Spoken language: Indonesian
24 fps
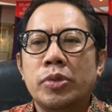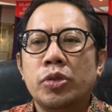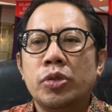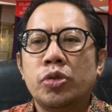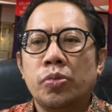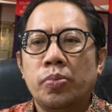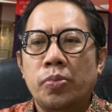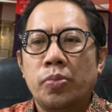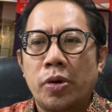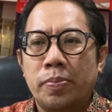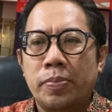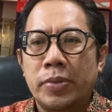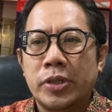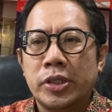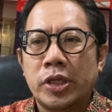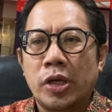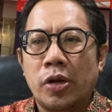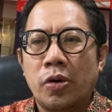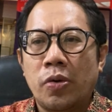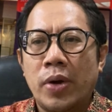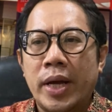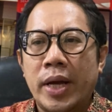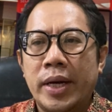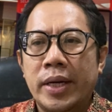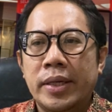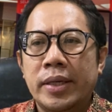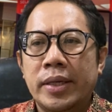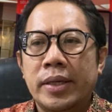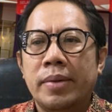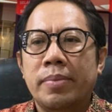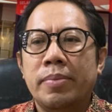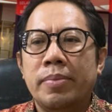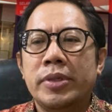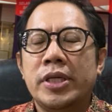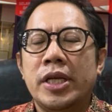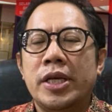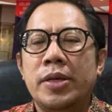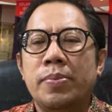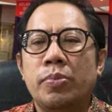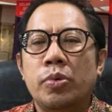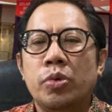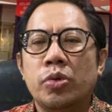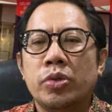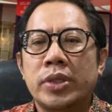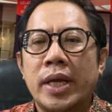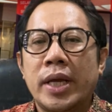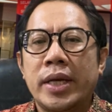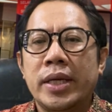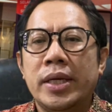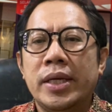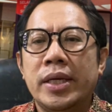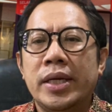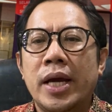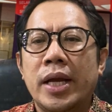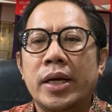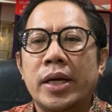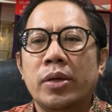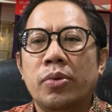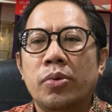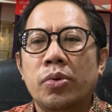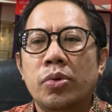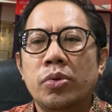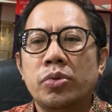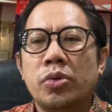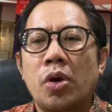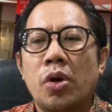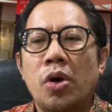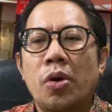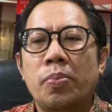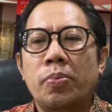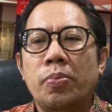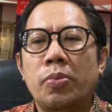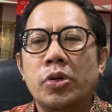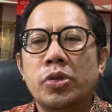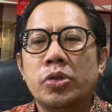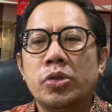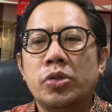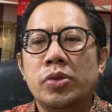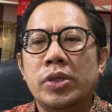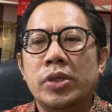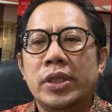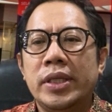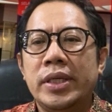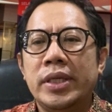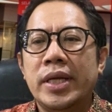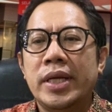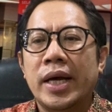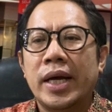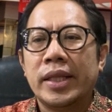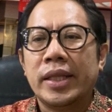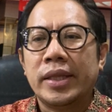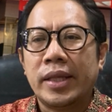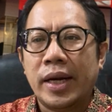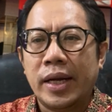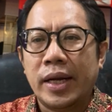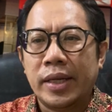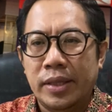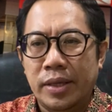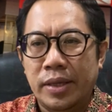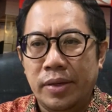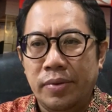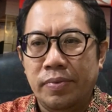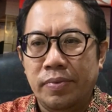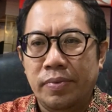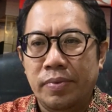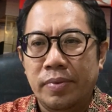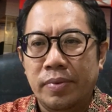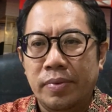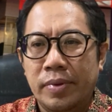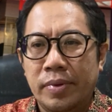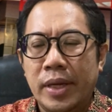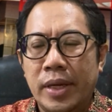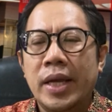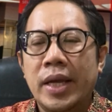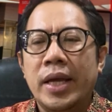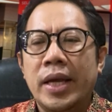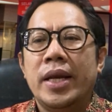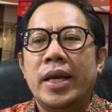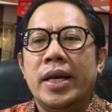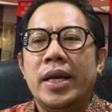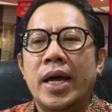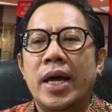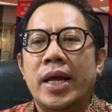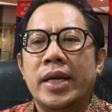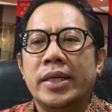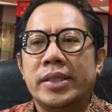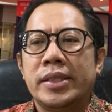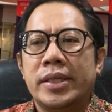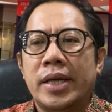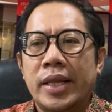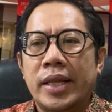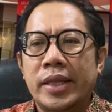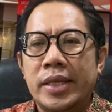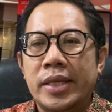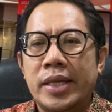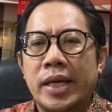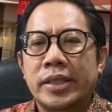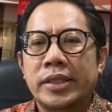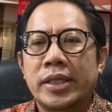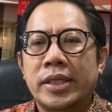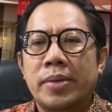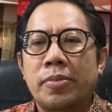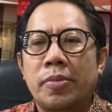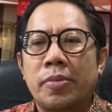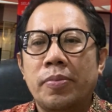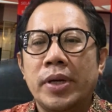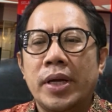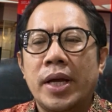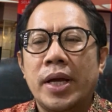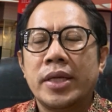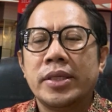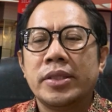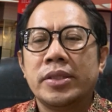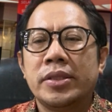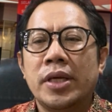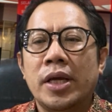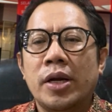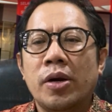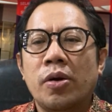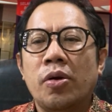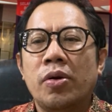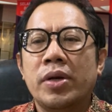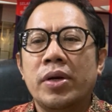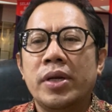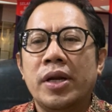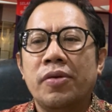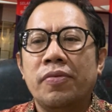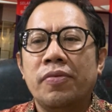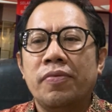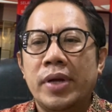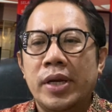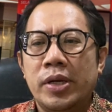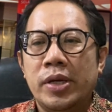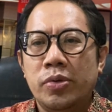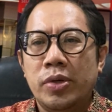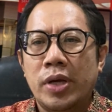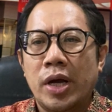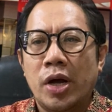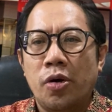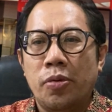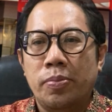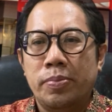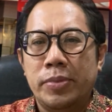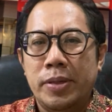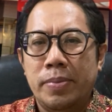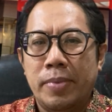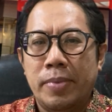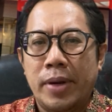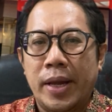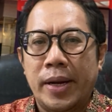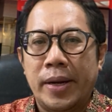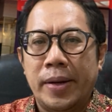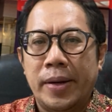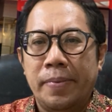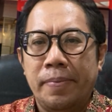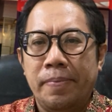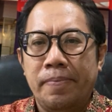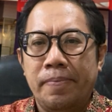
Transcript: mensupport perseroan menjadi perusahaan dengan growth opportunity yang atraktif dan senantiasa memberikan shareholder value yang optimal.